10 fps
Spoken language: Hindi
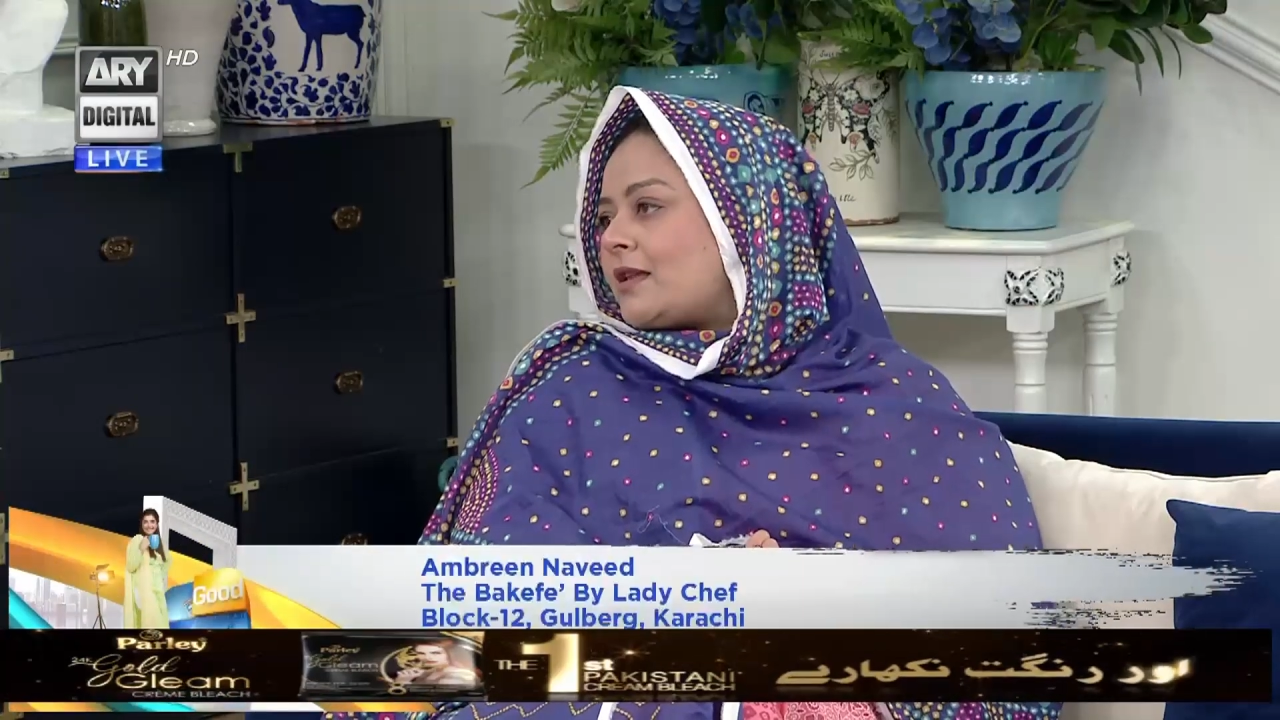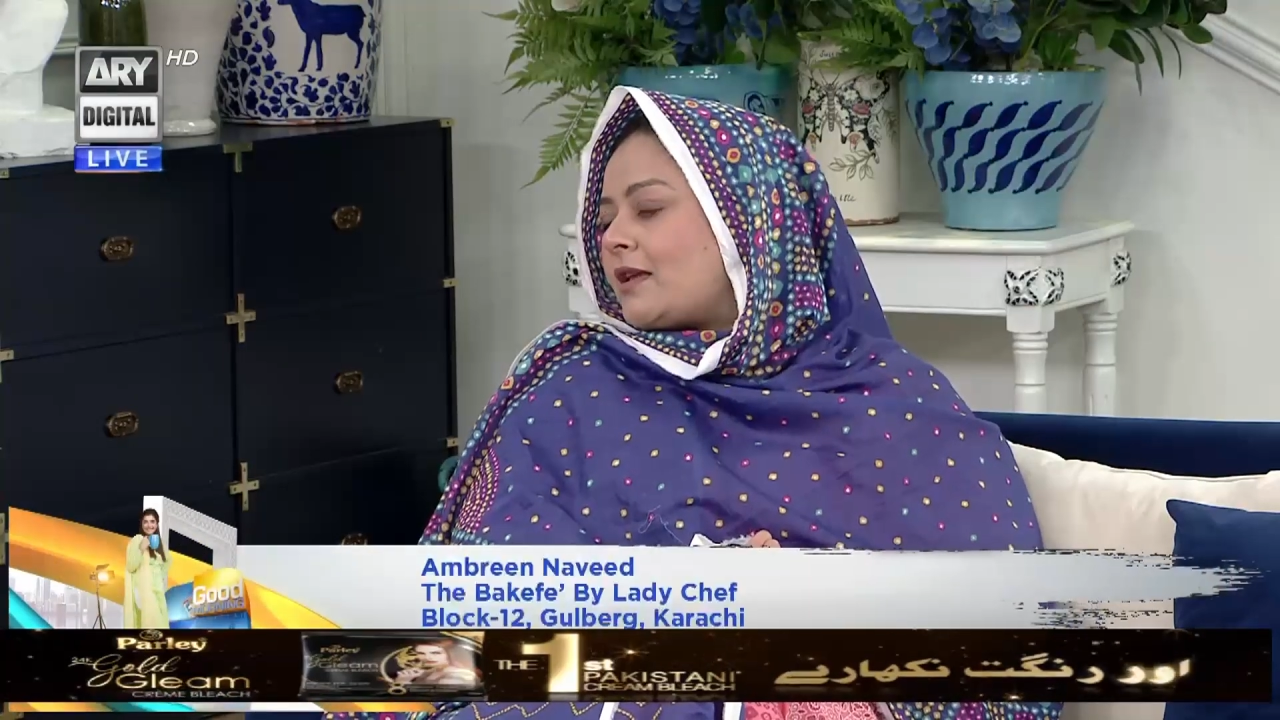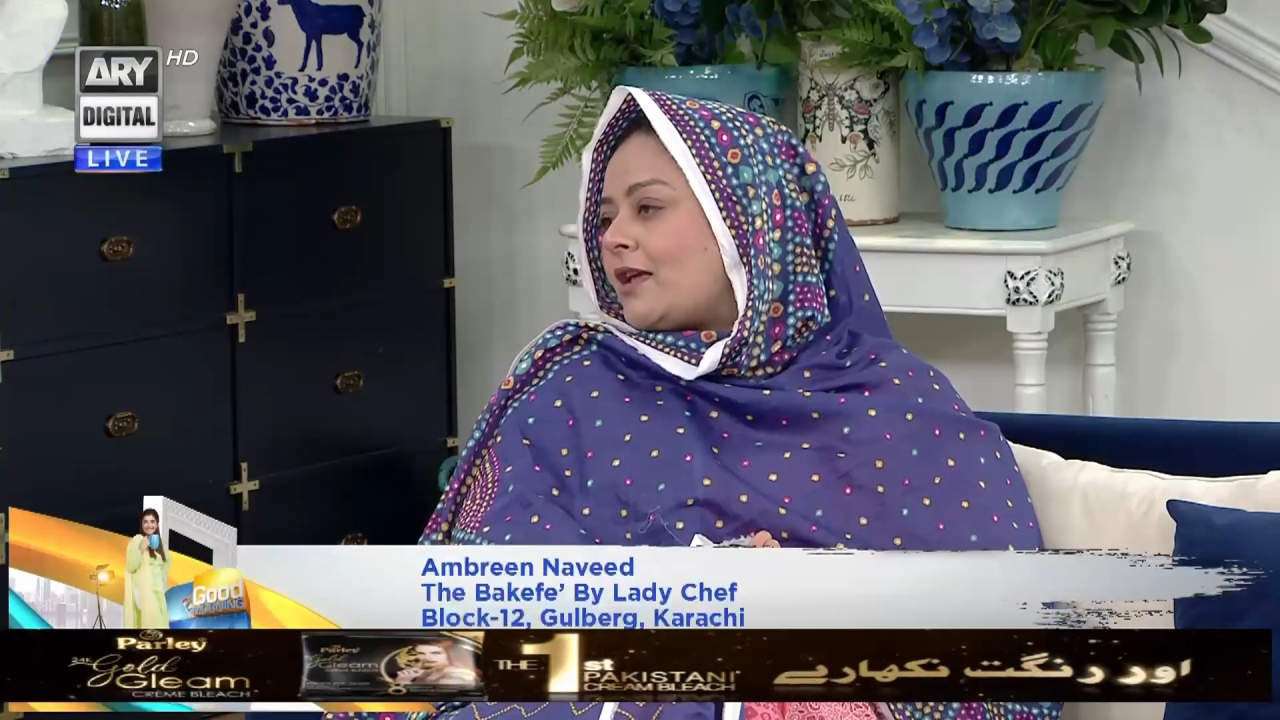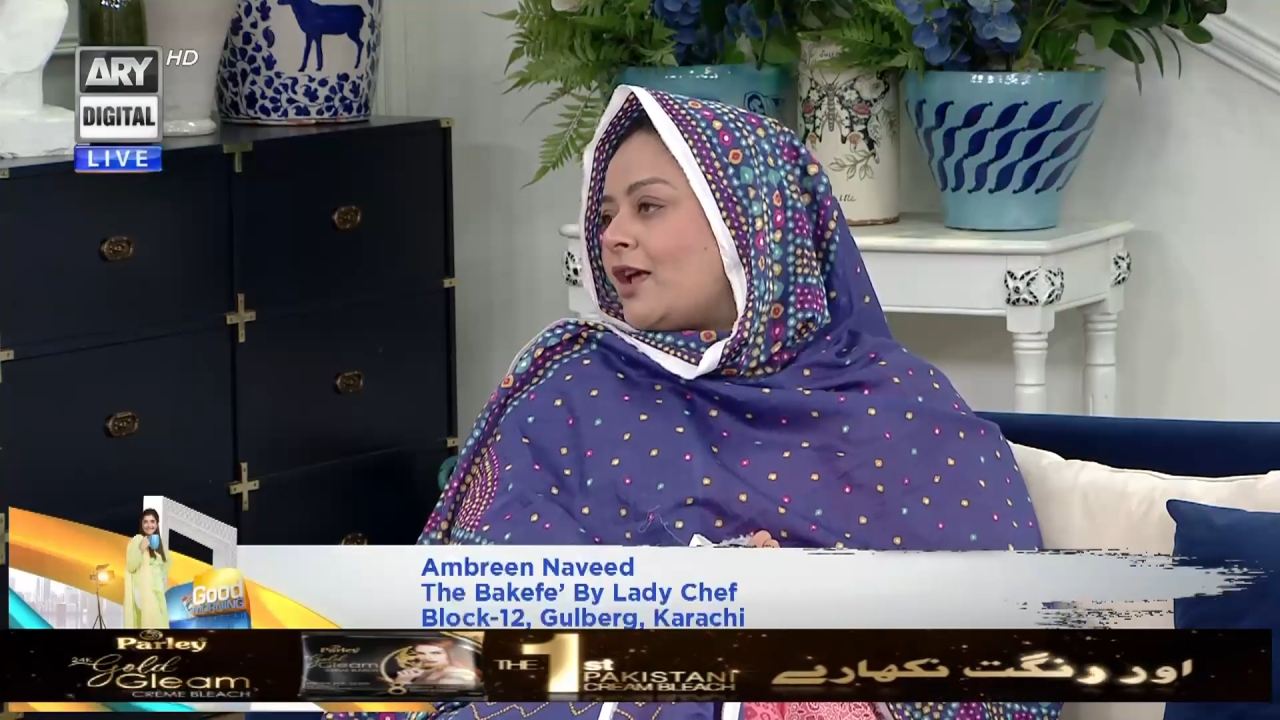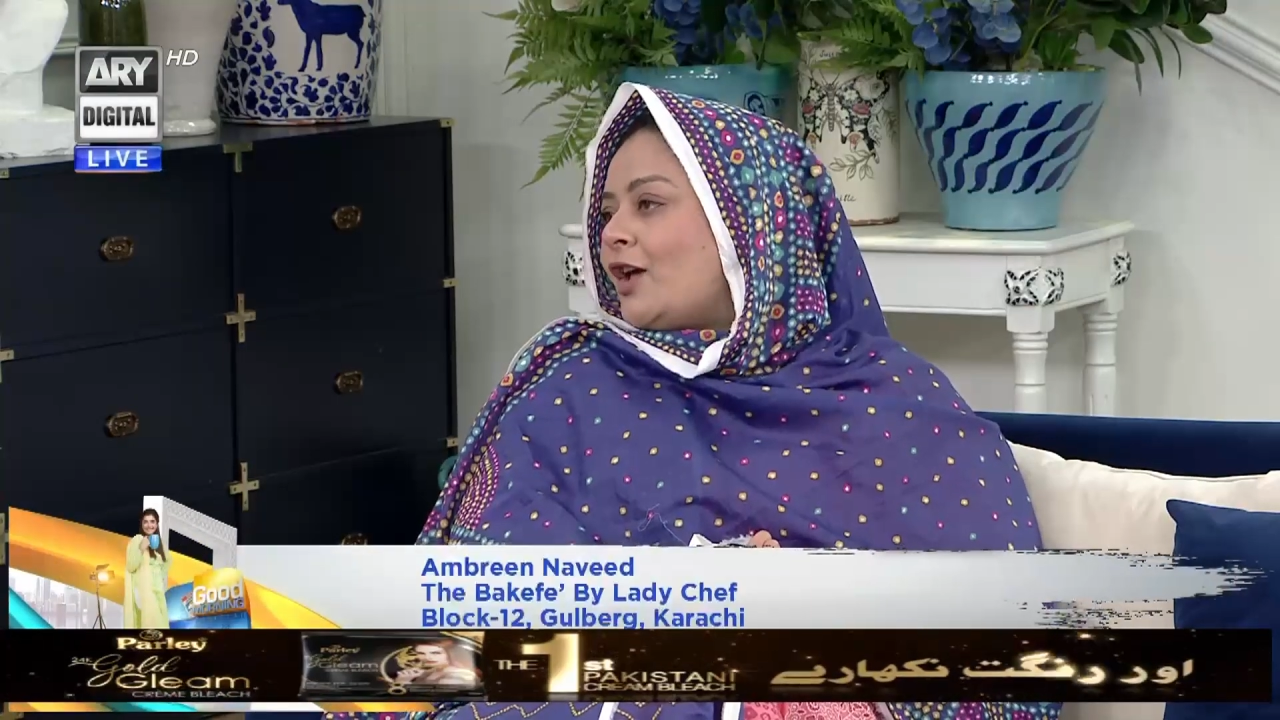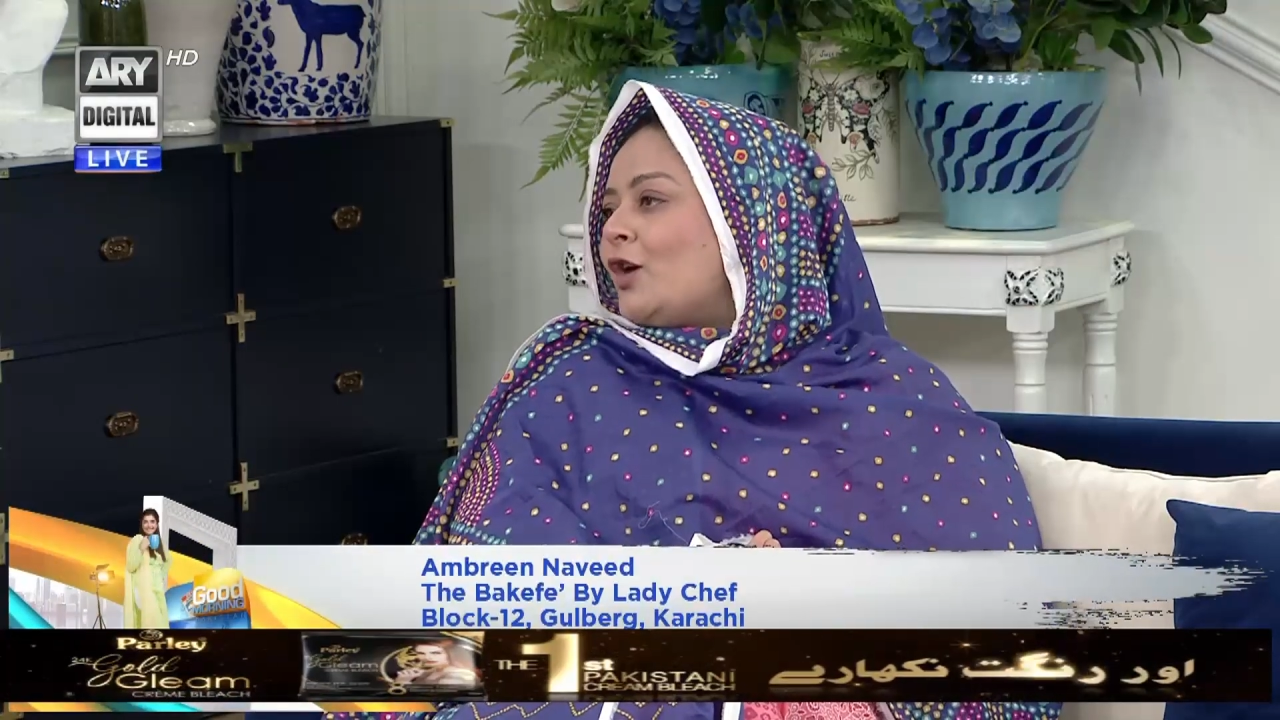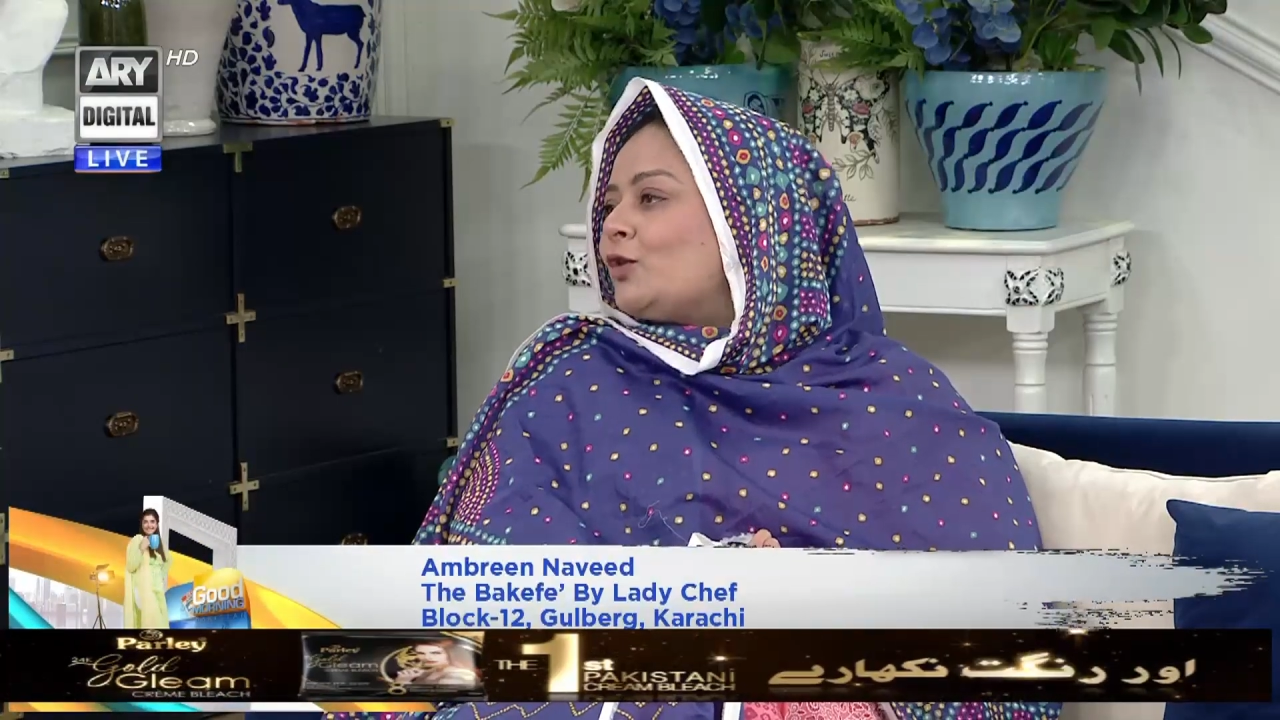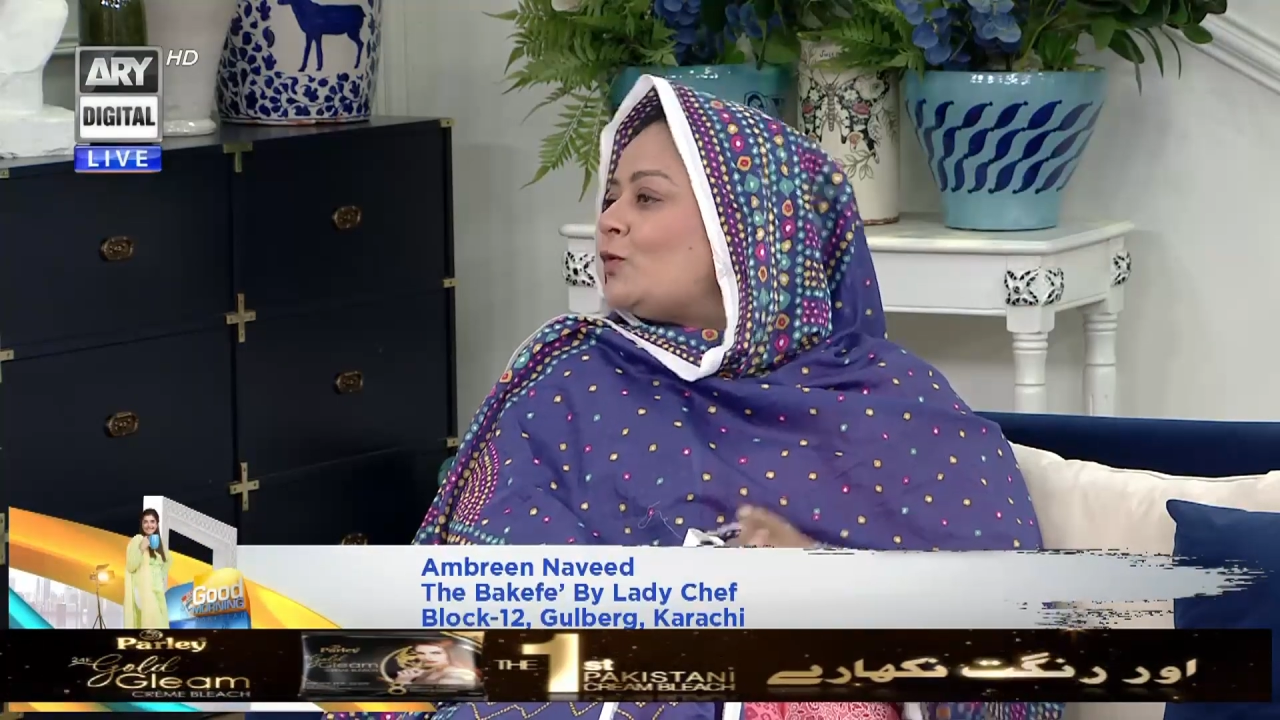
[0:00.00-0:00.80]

थी okay.